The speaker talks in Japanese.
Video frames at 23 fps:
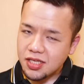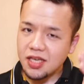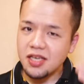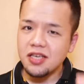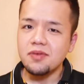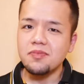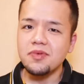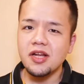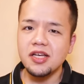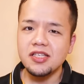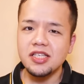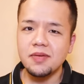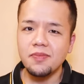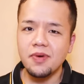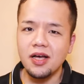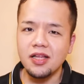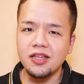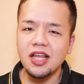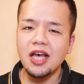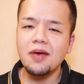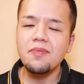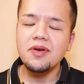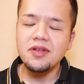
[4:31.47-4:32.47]
ぜひ皆
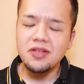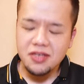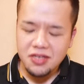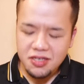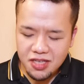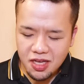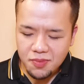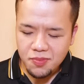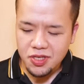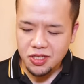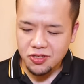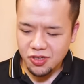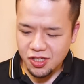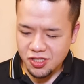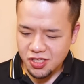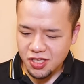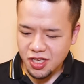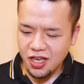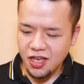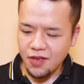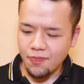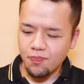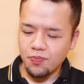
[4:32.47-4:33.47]
様食べに来てみてくだ
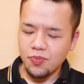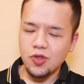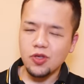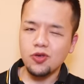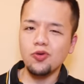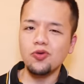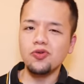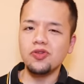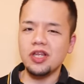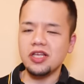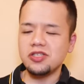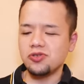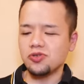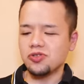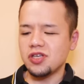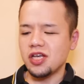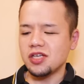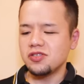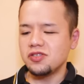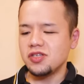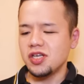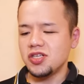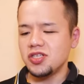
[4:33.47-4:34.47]
さい。今日ね、ちょっと
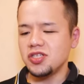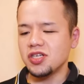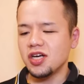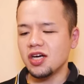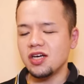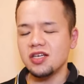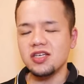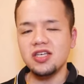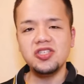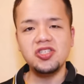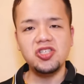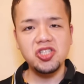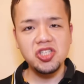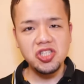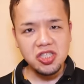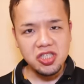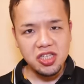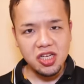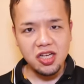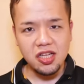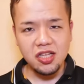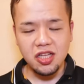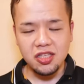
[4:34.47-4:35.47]
撮影時間いち
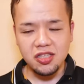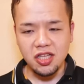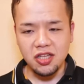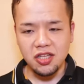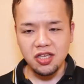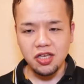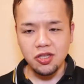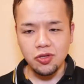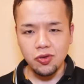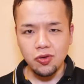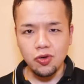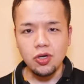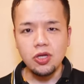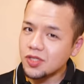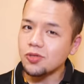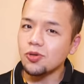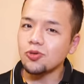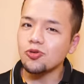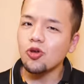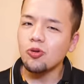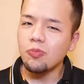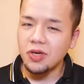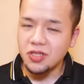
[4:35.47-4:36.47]
じからだったんだけど、
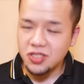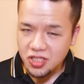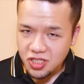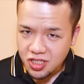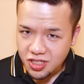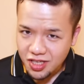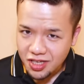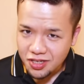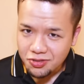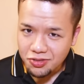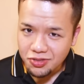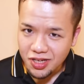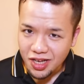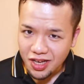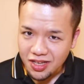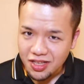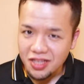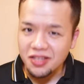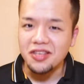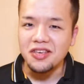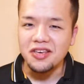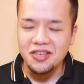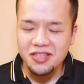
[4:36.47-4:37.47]
外待ちしてるぐら
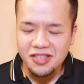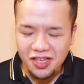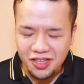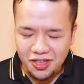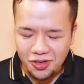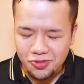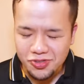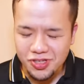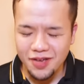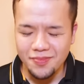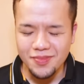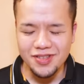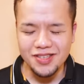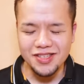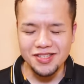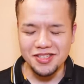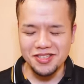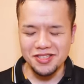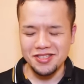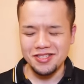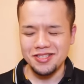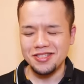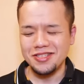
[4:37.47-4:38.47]
い人気店でございま
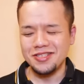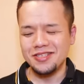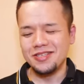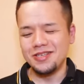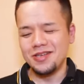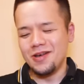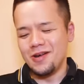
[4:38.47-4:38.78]
す。